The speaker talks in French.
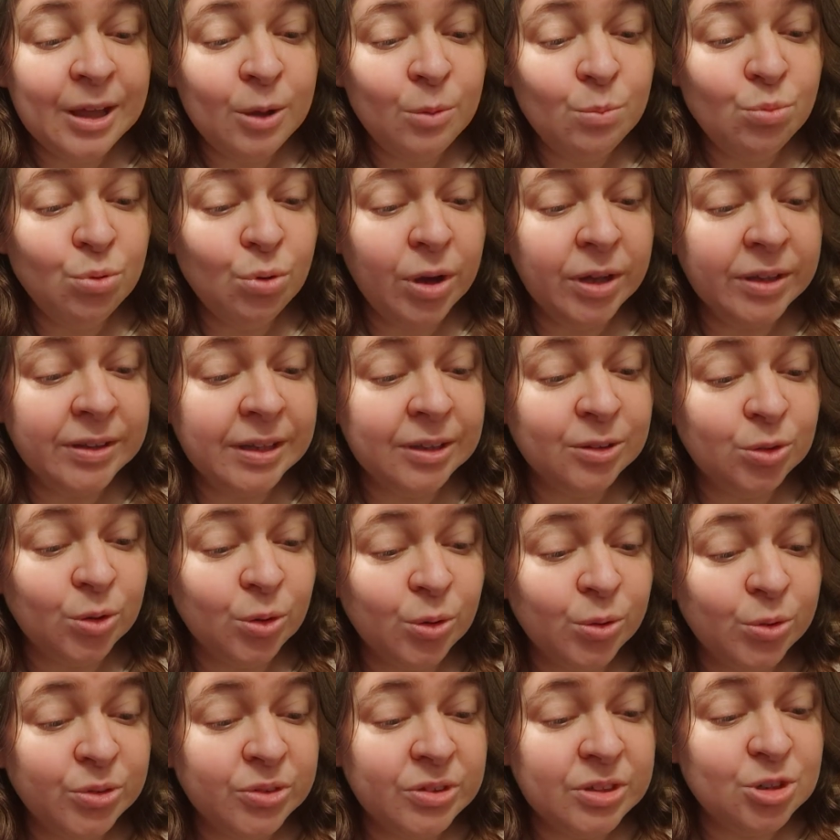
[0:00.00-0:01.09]
pour un
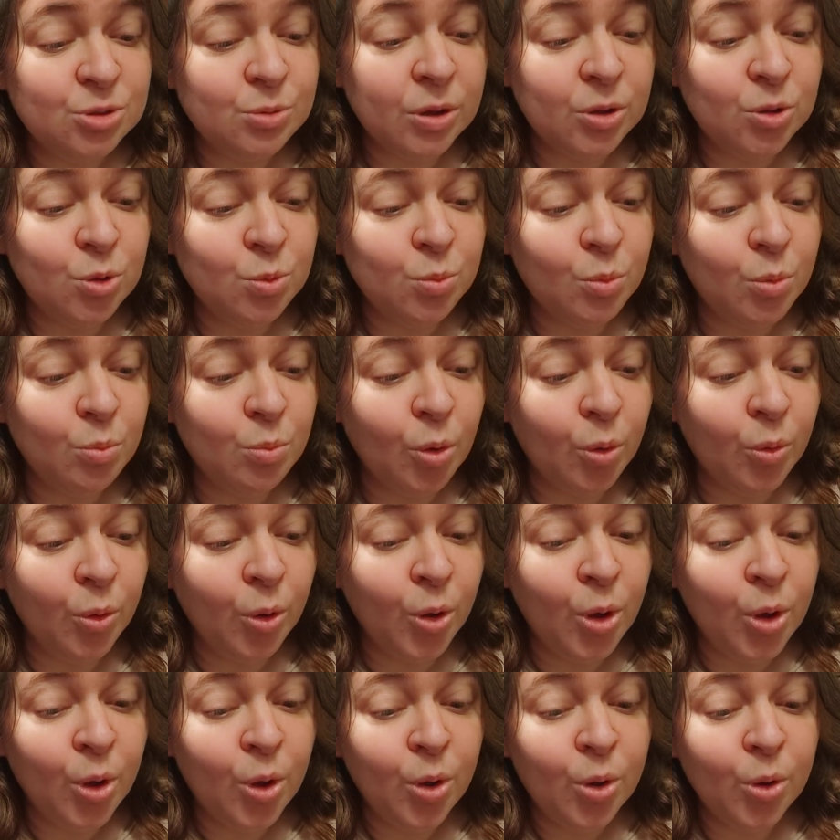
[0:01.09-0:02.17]
intense et joyeux moment,
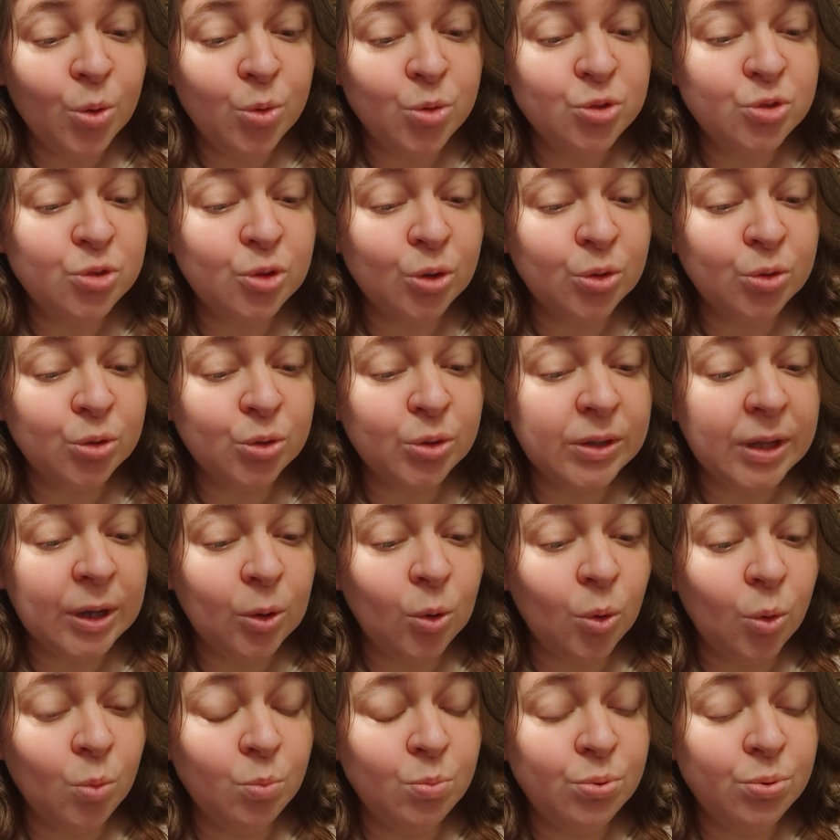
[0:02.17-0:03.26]
le centre d'un
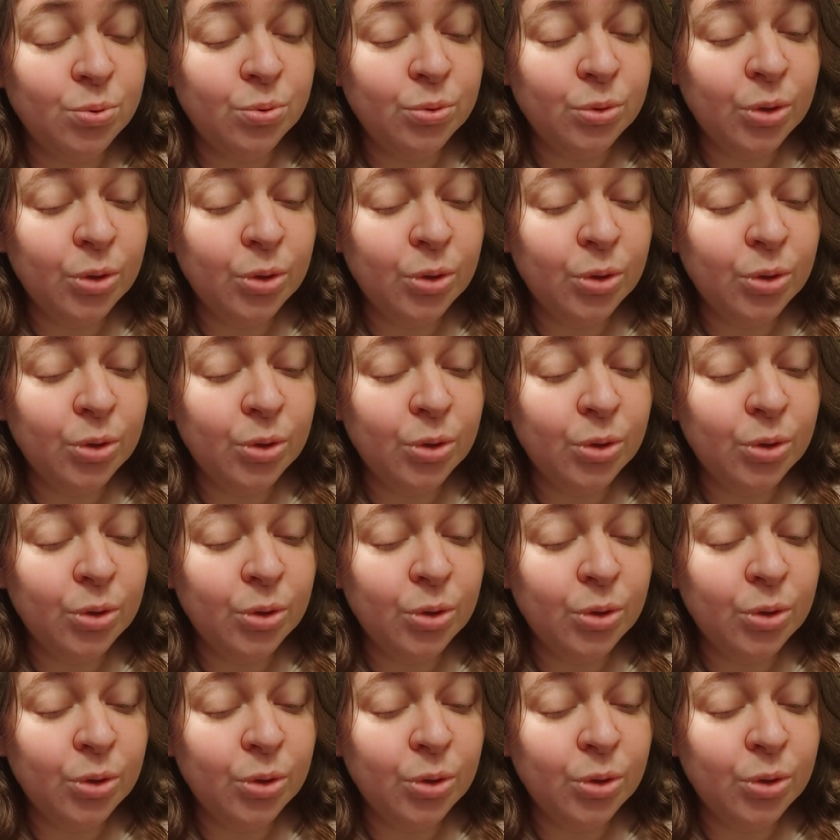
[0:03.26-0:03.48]
groupe,